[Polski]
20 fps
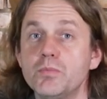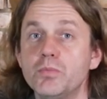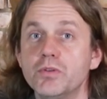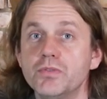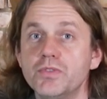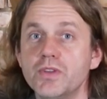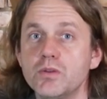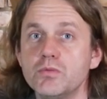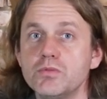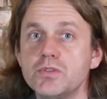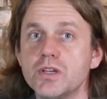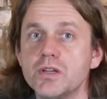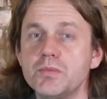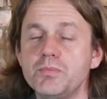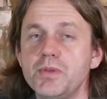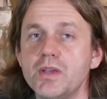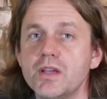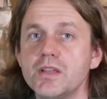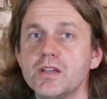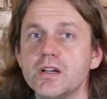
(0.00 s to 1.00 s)
Po wielu
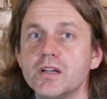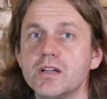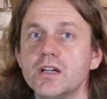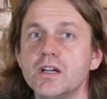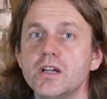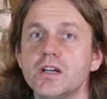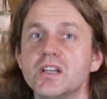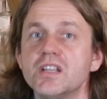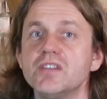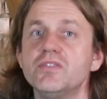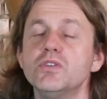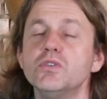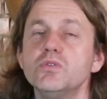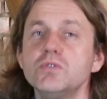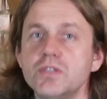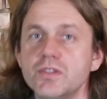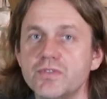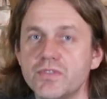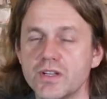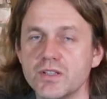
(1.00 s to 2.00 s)
cierpieniach
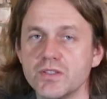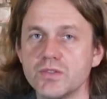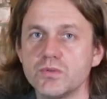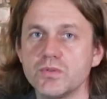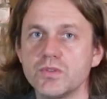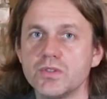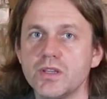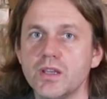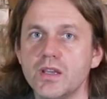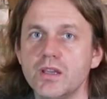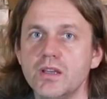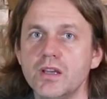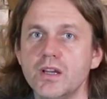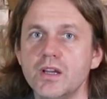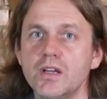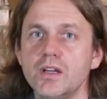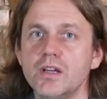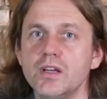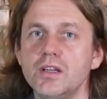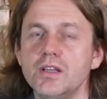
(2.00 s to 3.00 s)
rewolucji francuskiej
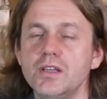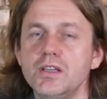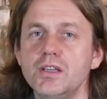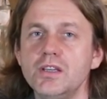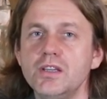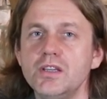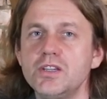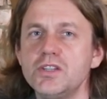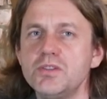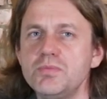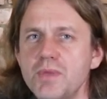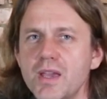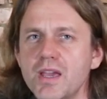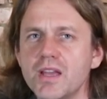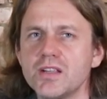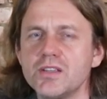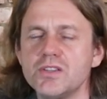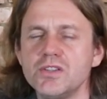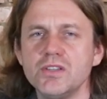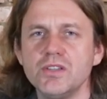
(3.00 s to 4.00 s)
i
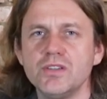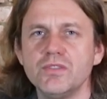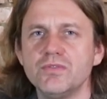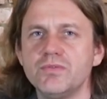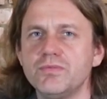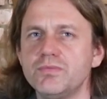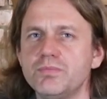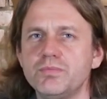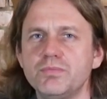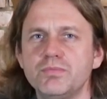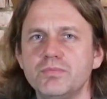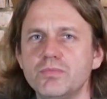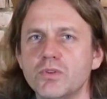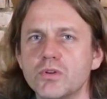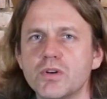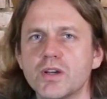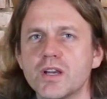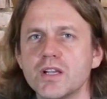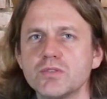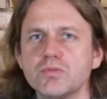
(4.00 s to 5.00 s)
śmierci
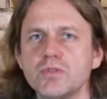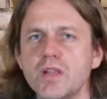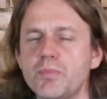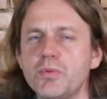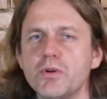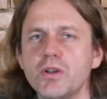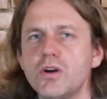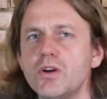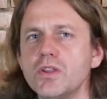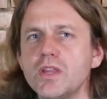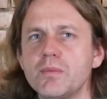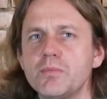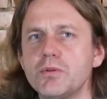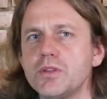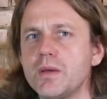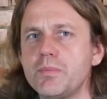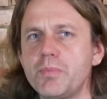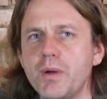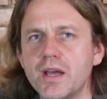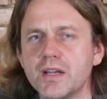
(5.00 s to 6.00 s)
okresu Napoleona
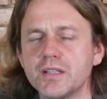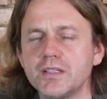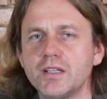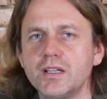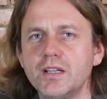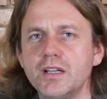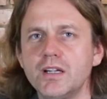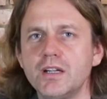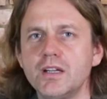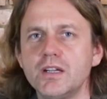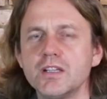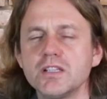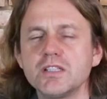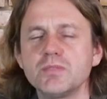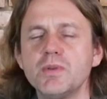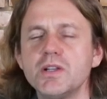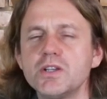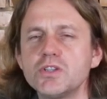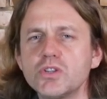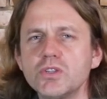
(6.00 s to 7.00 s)
Bonaparte,
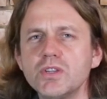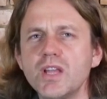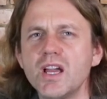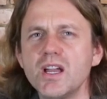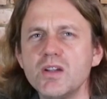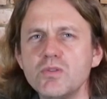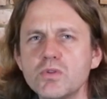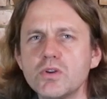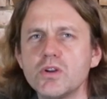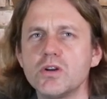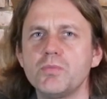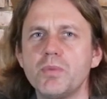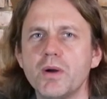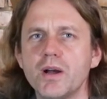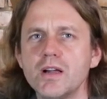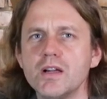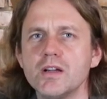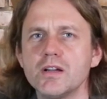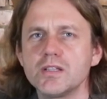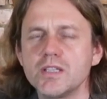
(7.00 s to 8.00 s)
zmęczona
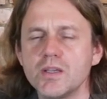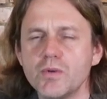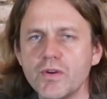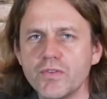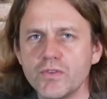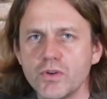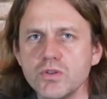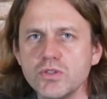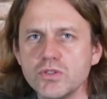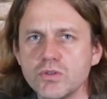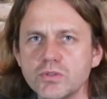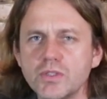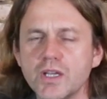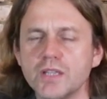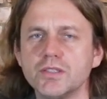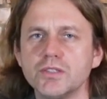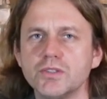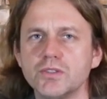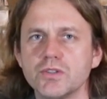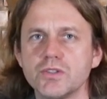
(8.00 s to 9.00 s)
Europa chciała w końcu
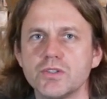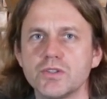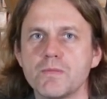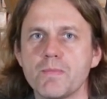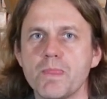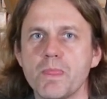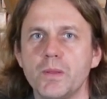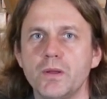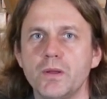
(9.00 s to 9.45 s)
odetchnąć.